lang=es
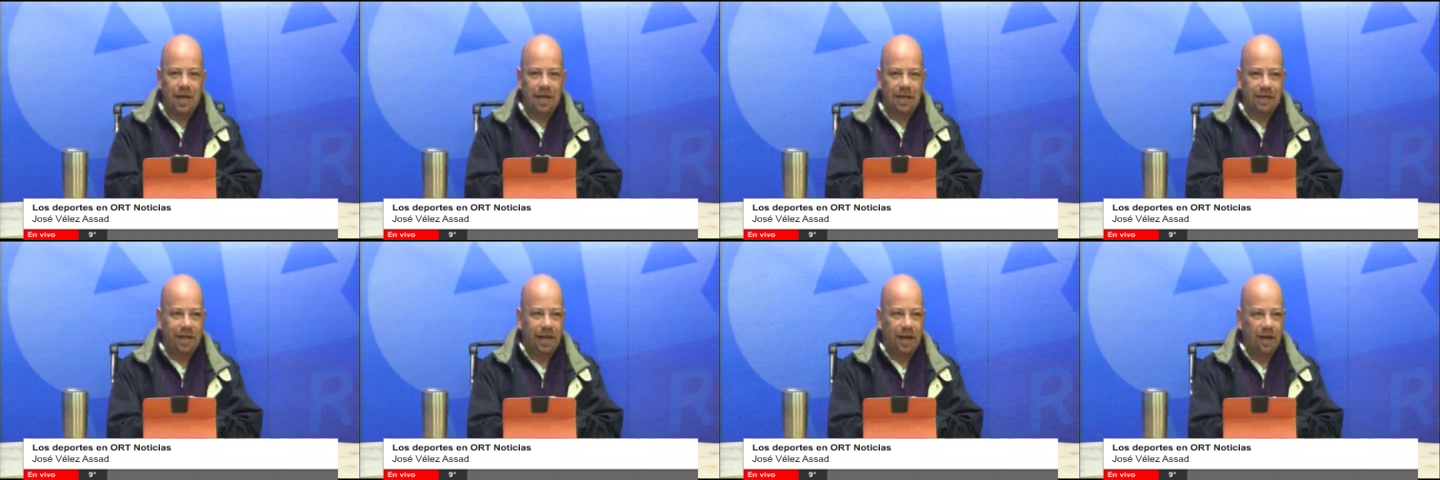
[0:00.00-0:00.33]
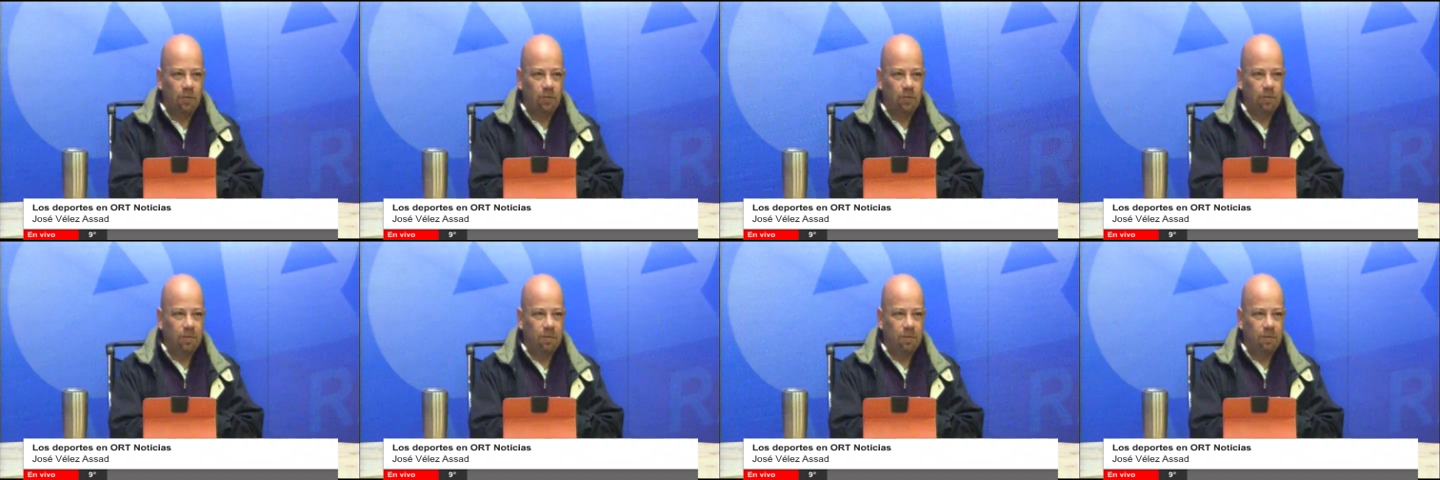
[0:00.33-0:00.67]
tener
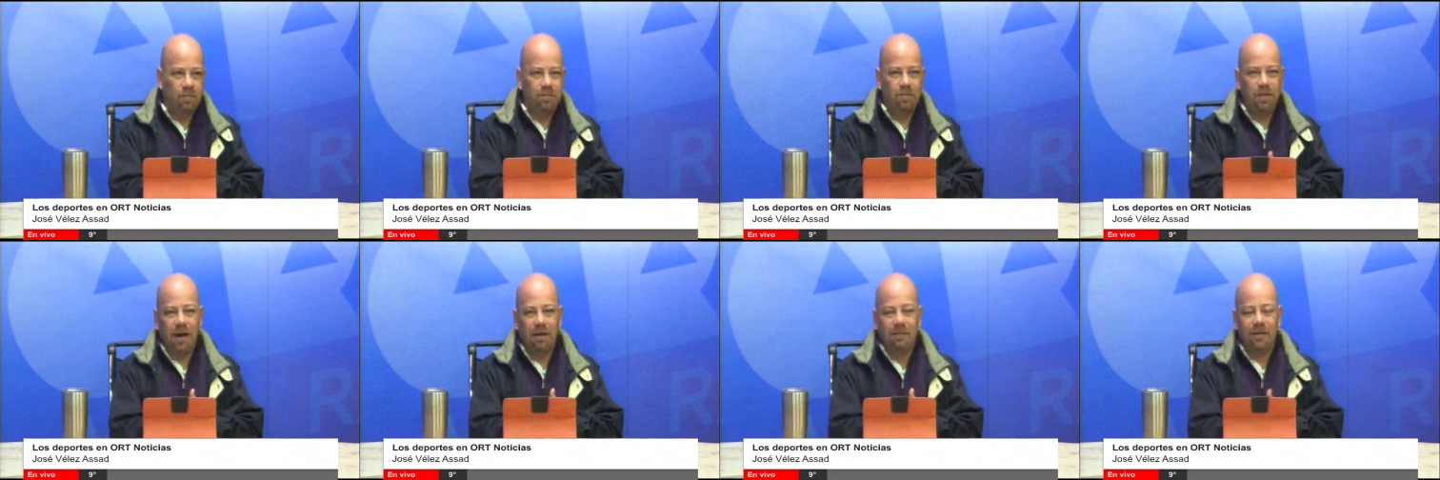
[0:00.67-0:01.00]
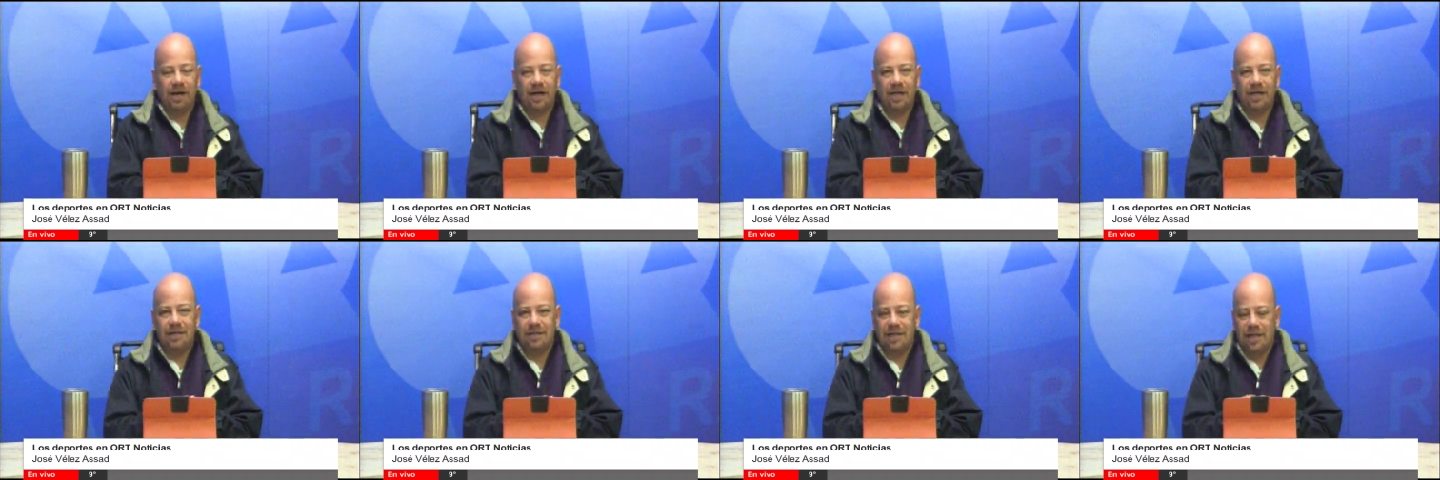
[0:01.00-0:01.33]
un
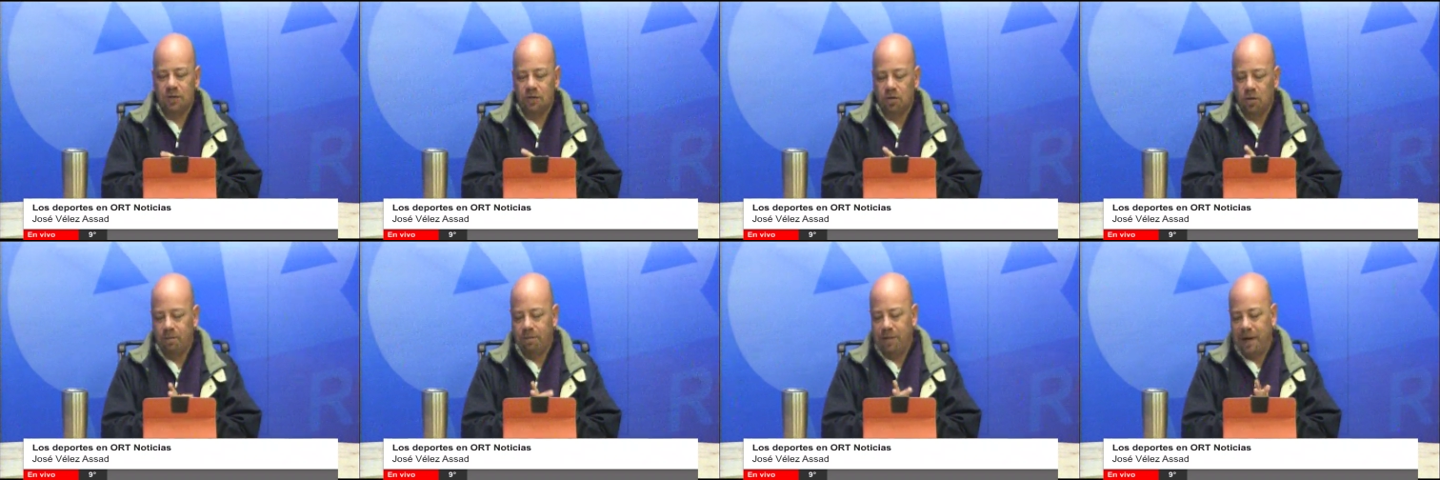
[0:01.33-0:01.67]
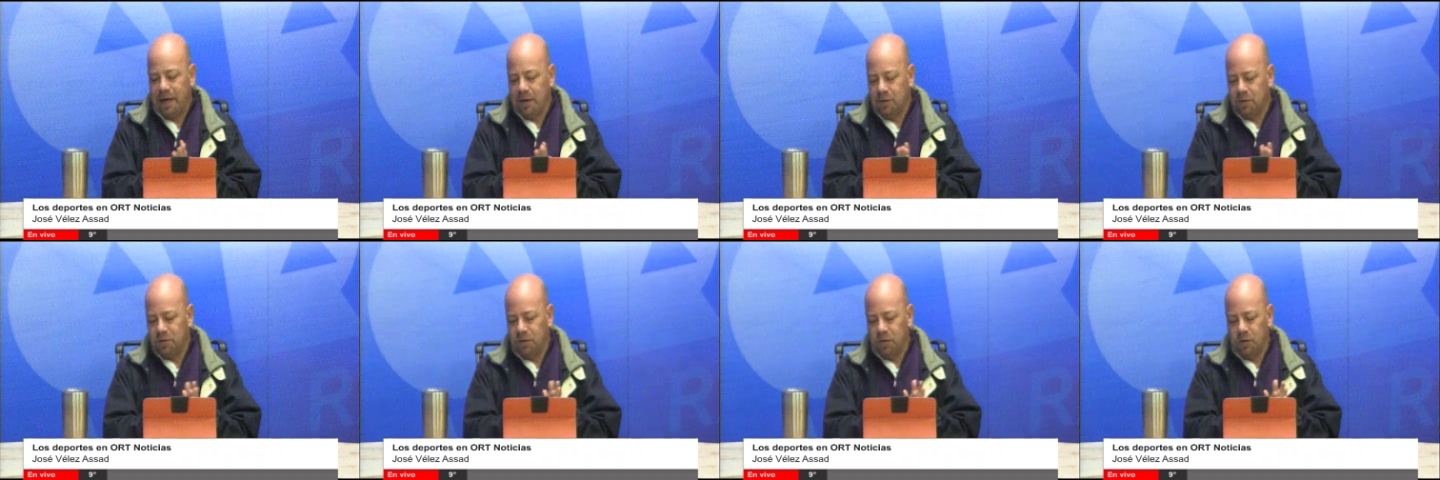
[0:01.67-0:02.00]
breve receso,
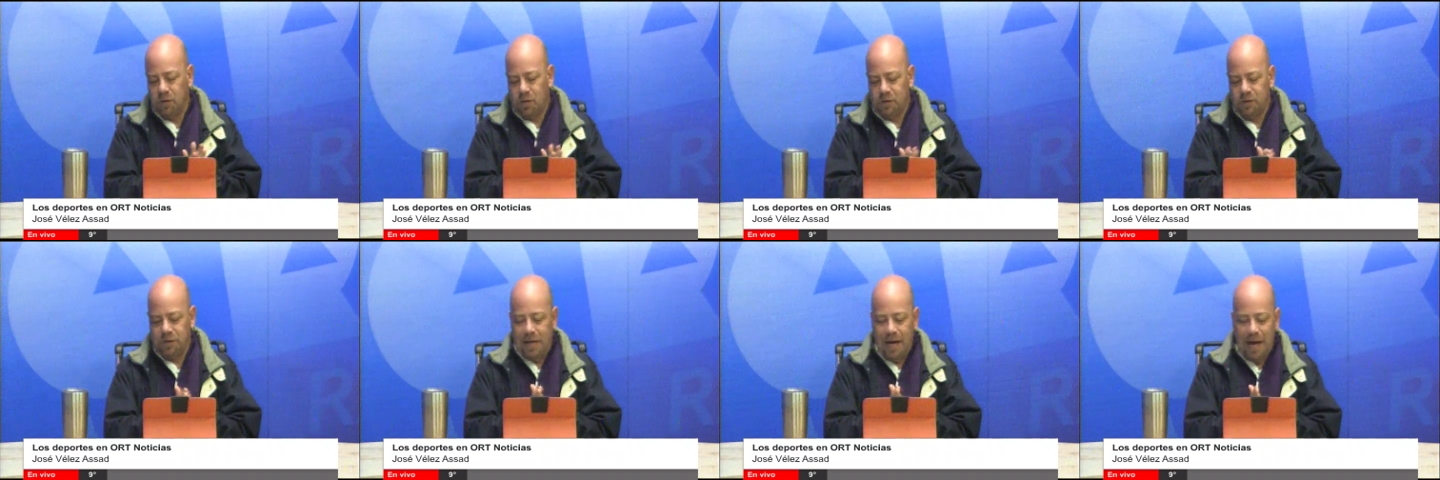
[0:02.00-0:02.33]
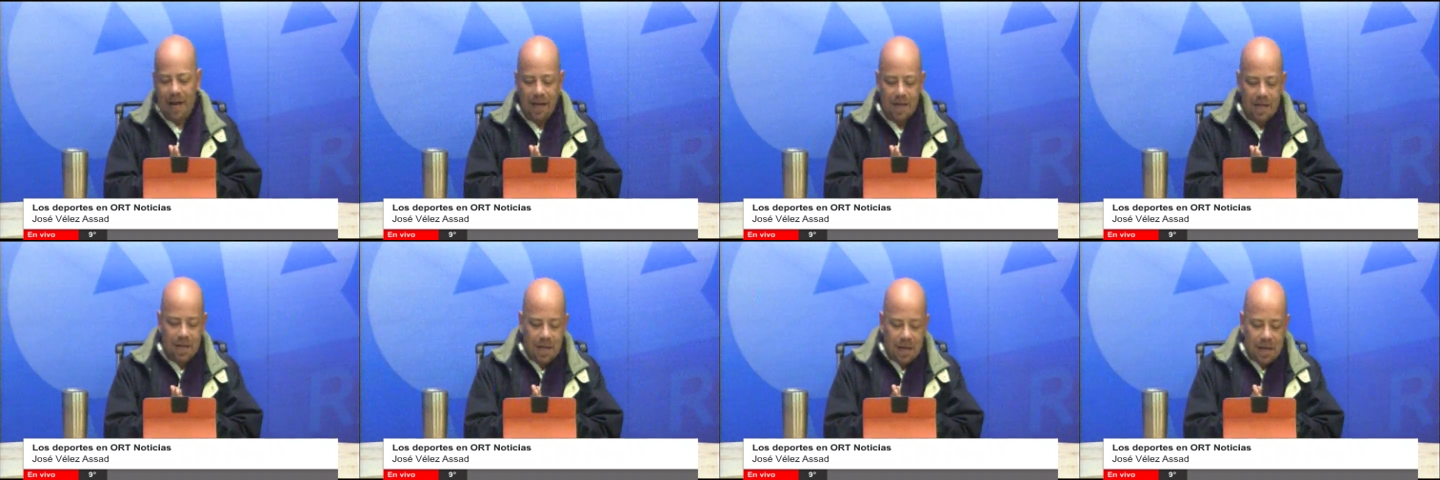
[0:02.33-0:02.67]
para nosotros
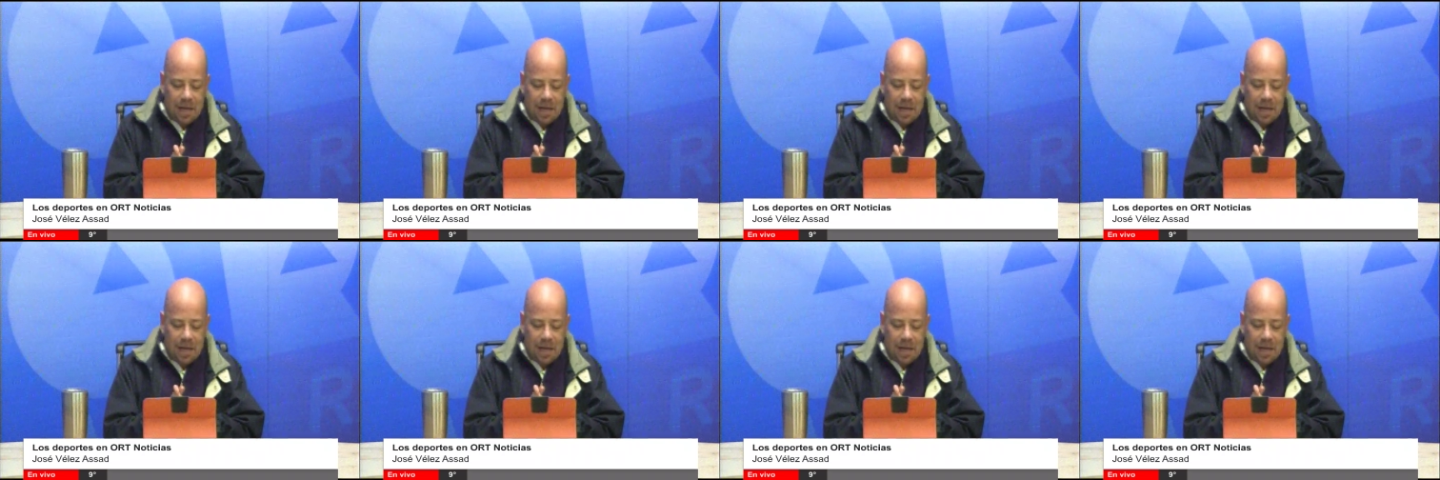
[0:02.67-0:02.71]
será